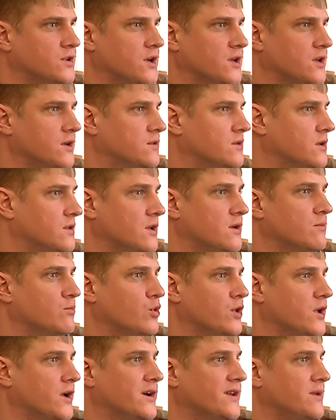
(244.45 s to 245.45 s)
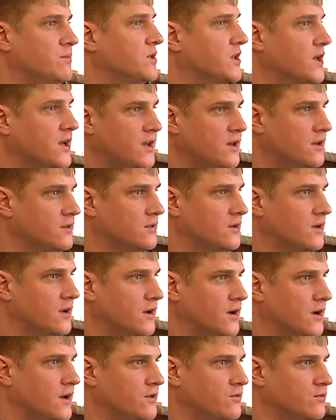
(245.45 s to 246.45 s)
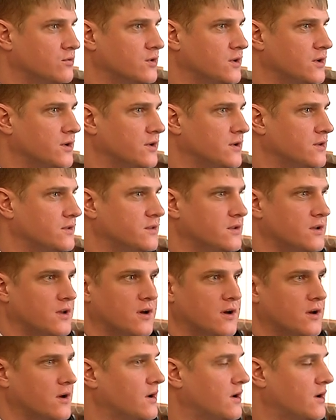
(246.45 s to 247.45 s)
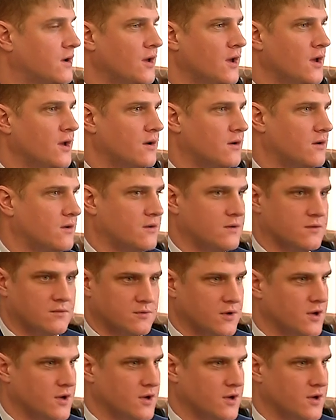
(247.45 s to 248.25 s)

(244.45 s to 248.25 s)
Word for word: какие-то наиболее криминогенные районы или для э,